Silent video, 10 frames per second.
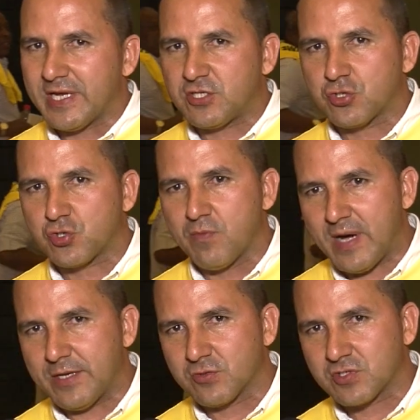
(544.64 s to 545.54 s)
derechos
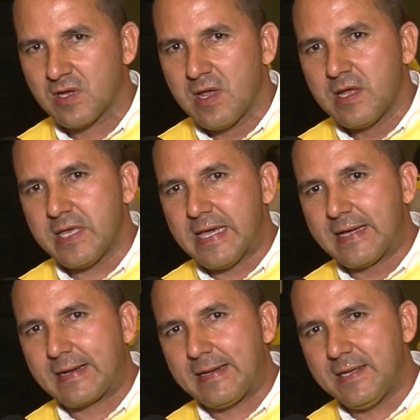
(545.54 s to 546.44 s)
humanos y
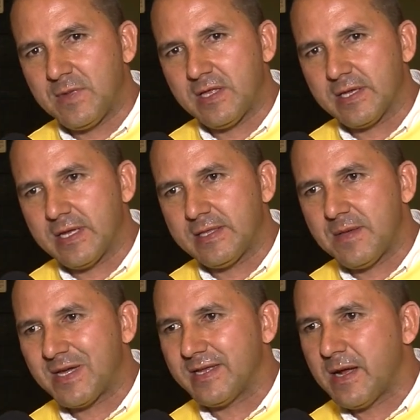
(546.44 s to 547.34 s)
en Calima Darien
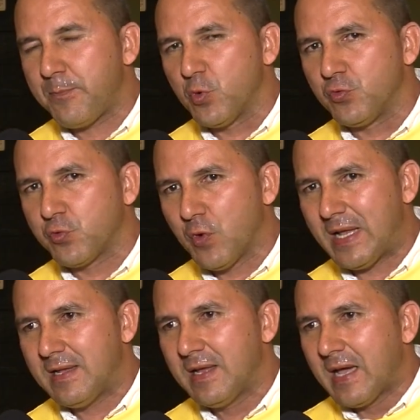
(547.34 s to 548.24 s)
de manera
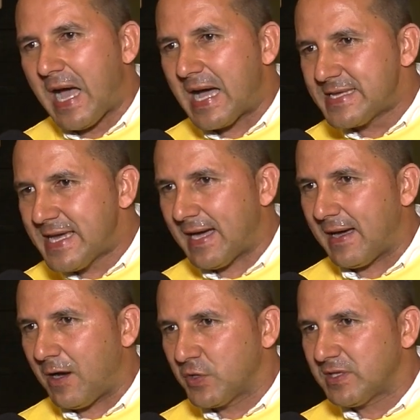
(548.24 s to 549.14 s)
puntual
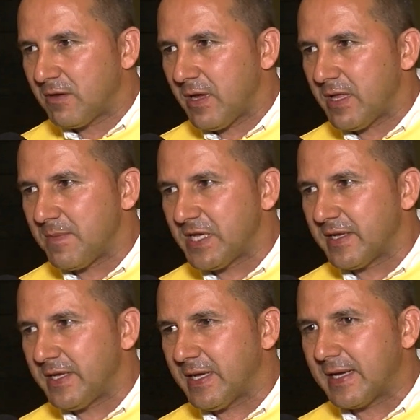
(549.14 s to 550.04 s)
allá, ahorita hablaba de
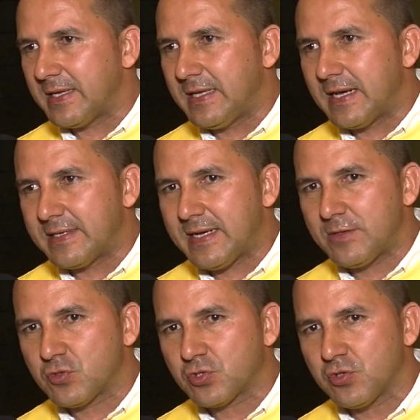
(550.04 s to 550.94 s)
minería y allá
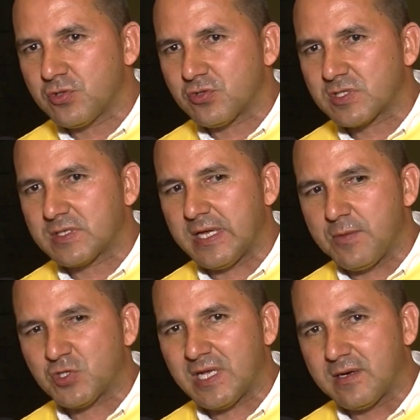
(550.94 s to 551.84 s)
nosotros
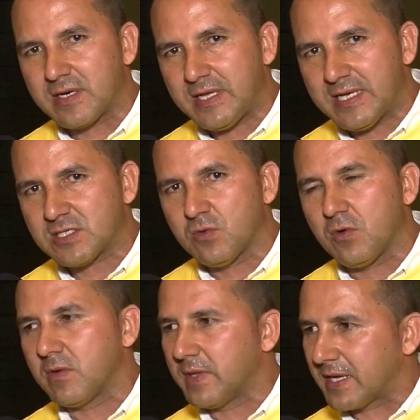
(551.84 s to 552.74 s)
tenemos el
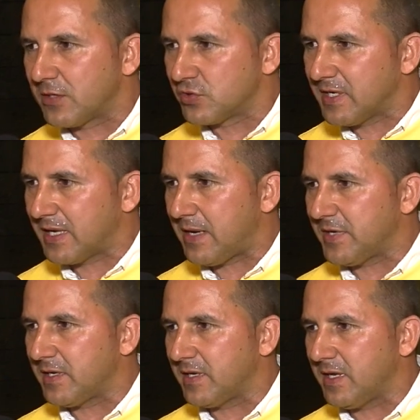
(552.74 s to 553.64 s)
riesgo de que nos llegue la
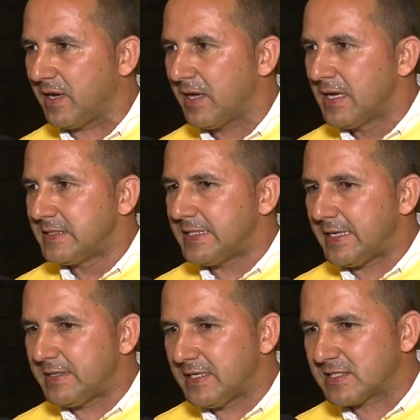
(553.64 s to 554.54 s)
minería, ya
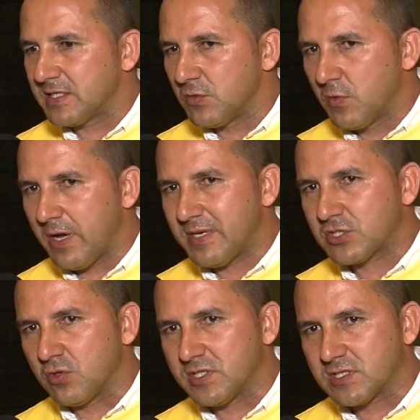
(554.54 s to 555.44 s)
hay 19
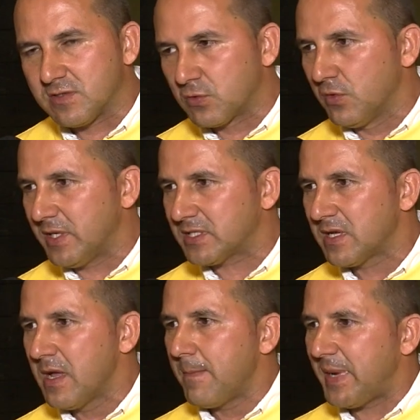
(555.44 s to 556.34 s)

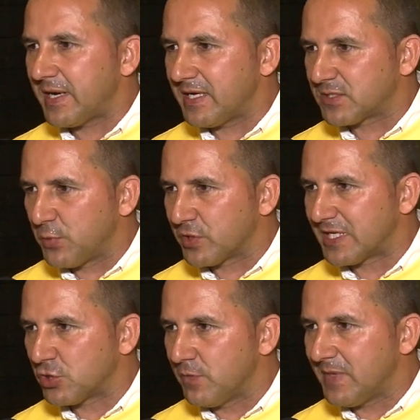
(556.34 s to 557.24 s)
solicitudes para la
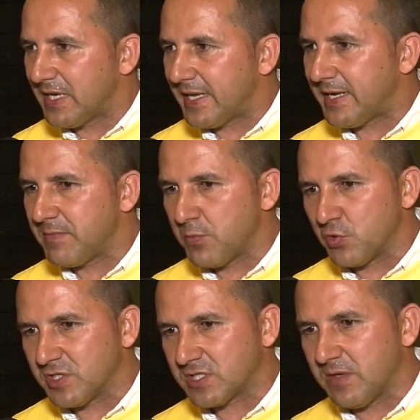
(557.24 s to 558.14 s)
explotación minera en mi
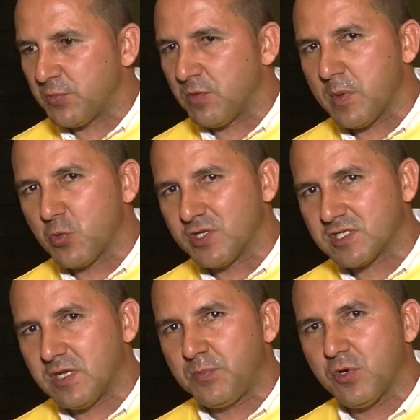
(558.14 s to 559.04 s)
municipio y mi
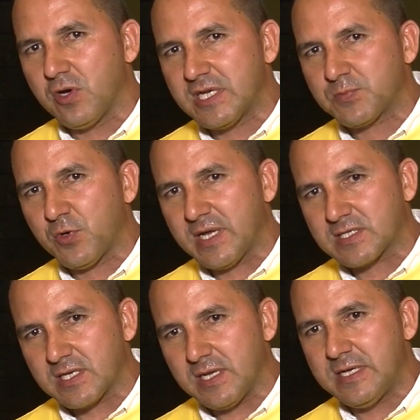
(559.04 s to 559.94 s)
municipio es por
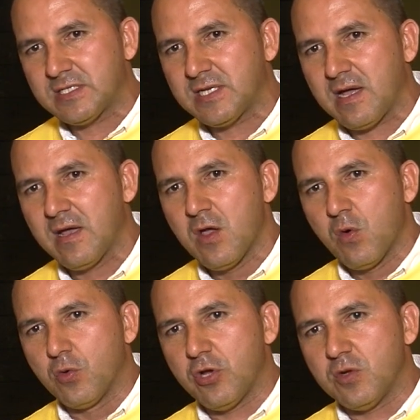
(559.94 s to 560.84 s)
excelencia
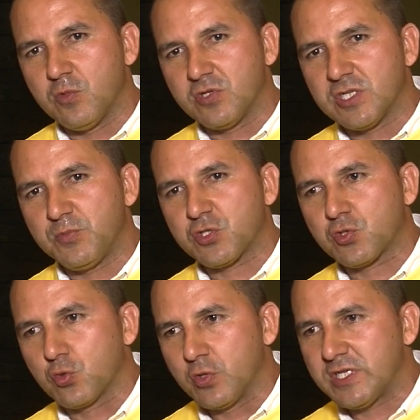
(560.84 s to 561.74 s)
uno de los municipios
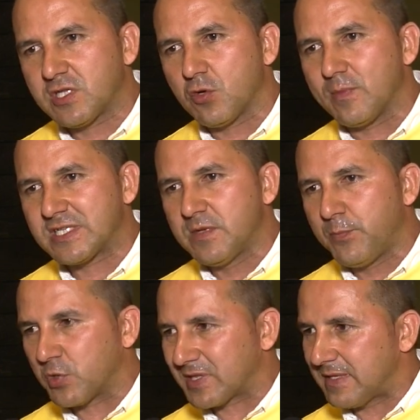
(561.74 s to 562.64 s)
turísticos más
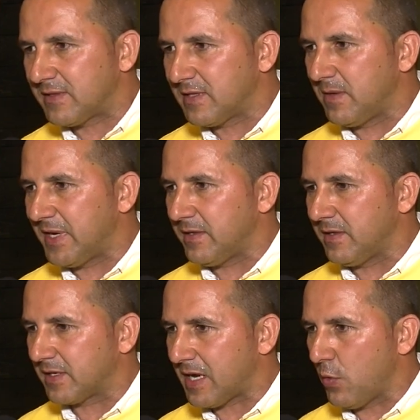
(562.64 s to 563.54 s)
importantes del Valle
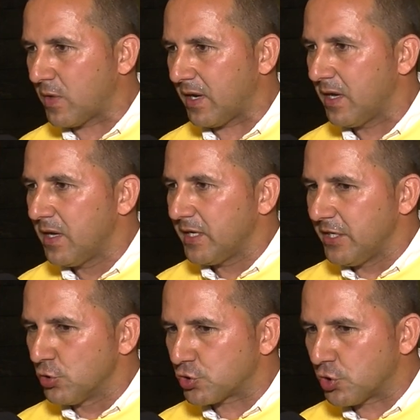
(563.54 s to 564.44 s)
del Cauca,
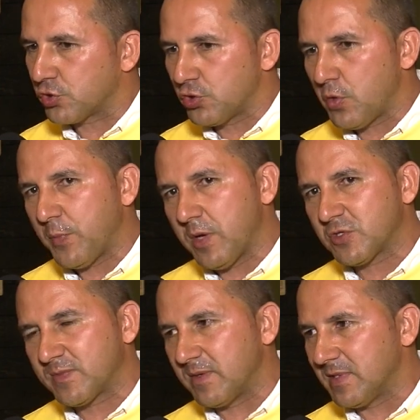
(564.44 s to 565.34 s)
y nosotros no
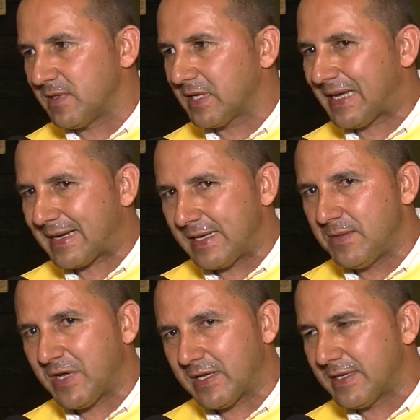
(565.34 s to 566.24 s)
podemos permitir que a
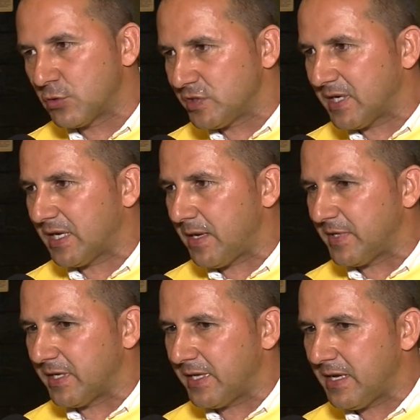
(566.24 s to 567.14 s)
Calima nos llegue la
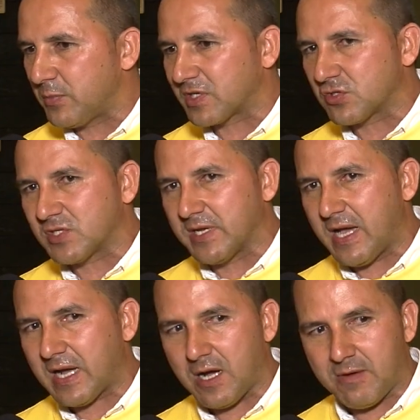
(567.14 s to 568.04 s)
minería, porque eso
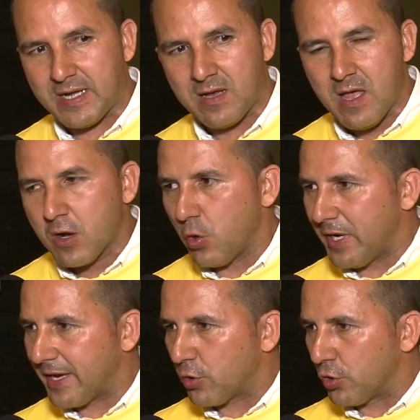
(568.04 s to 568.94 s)
sería acabar con
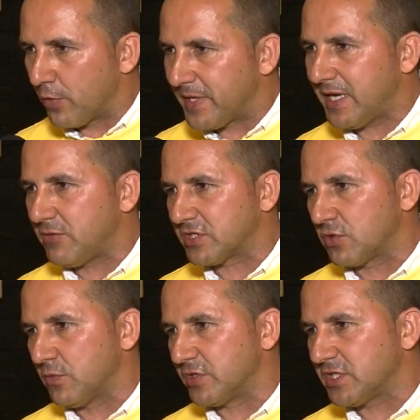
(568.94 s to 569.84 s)
la economía de
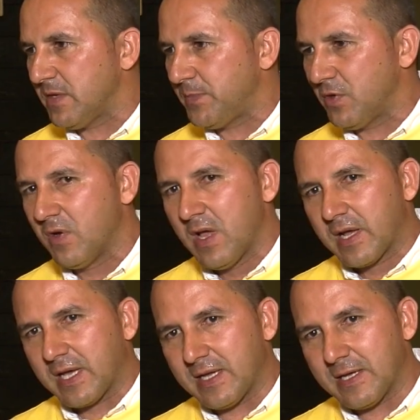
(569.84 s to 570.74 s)
nuestro municipio,
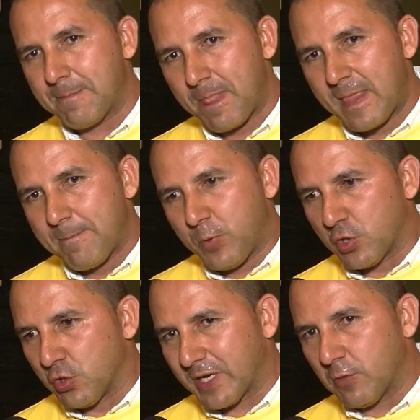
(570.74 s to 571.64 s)
que por
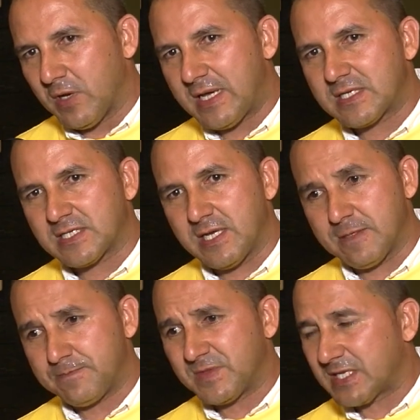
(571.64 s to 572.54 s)
lo regular
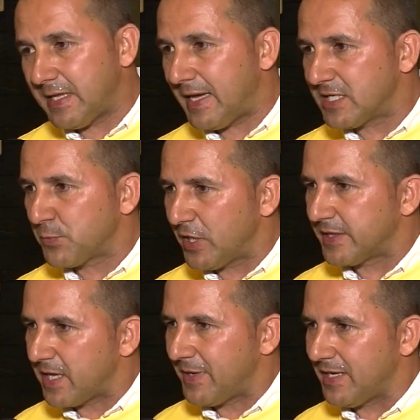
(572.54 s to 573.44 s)
se, da es por
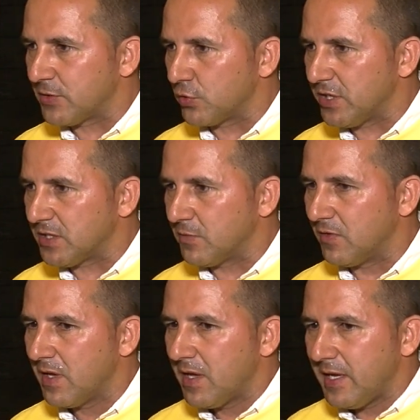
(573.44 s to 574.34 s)
el tema del turismo.
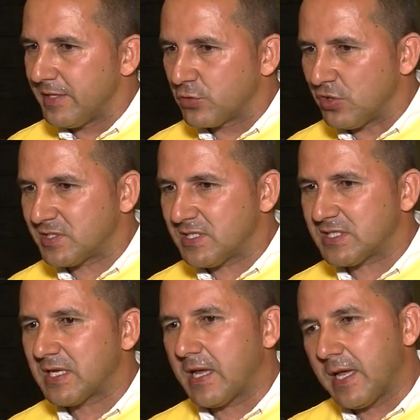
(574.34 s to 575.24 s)

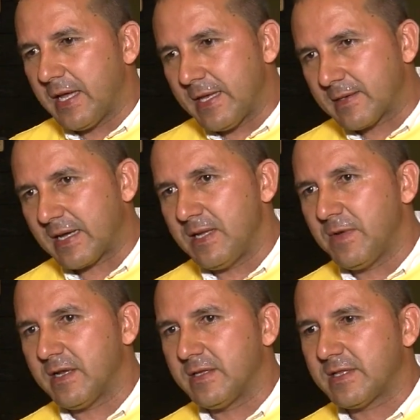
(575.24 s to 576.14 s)
Entonces, en
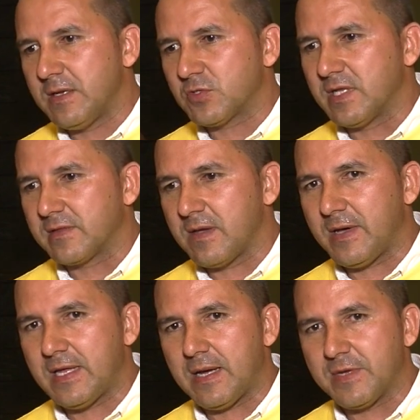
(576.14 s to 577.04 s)
Calima tenemos el
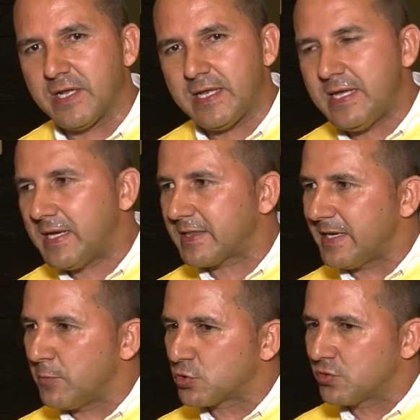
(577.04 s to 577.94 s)
tema de la minería,
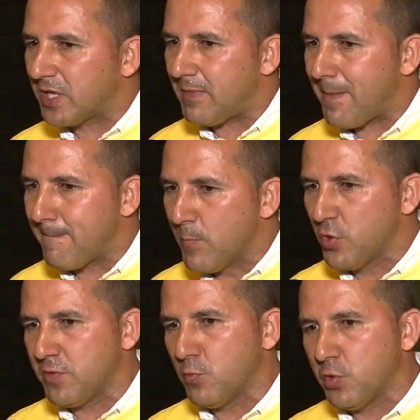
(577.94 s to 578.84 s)
tenemos un tema
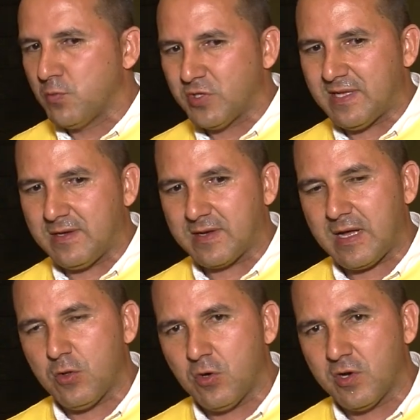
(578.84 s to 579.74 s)
muy, muy, muy
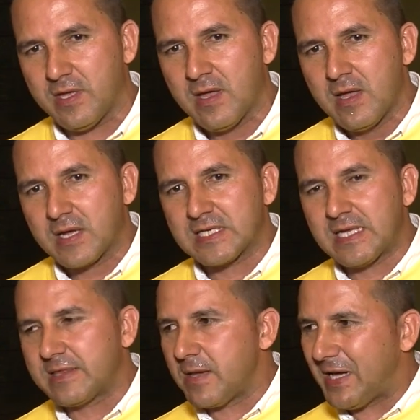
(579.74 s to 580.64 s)
delicado hoy, que es
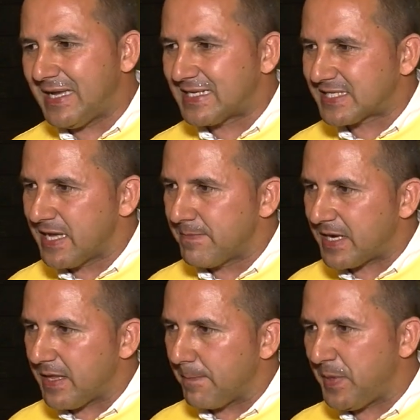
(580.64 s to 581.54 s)
el tema de la
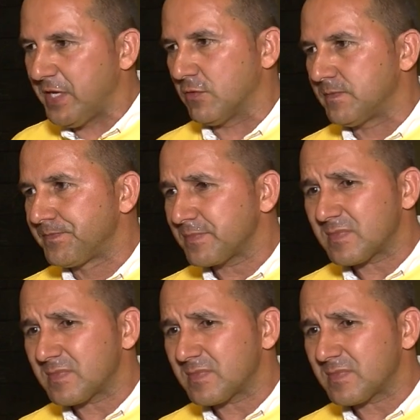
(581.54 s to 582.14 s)
siembra de pino